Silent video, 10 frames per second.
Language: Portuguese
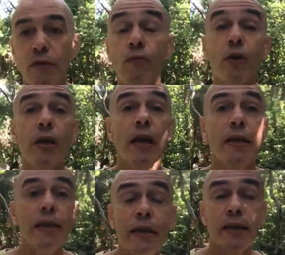e foi
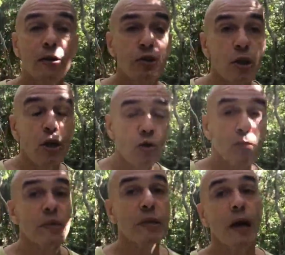aí que eles
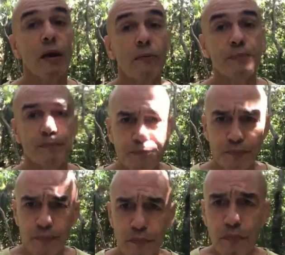recomeçaram.
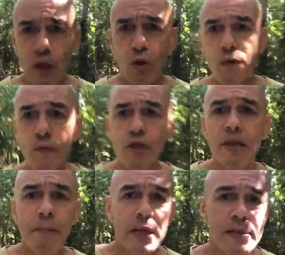Quando
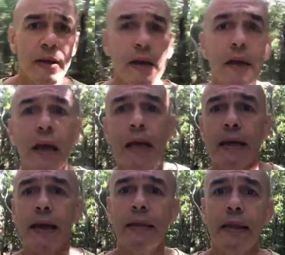você pensa
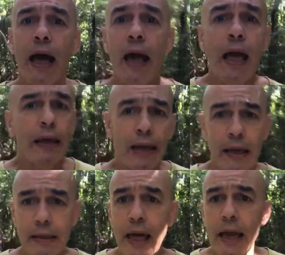que a, ideia, que a
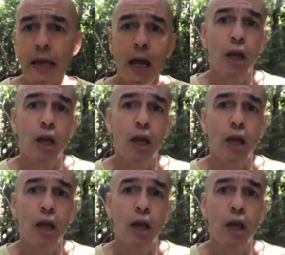ideia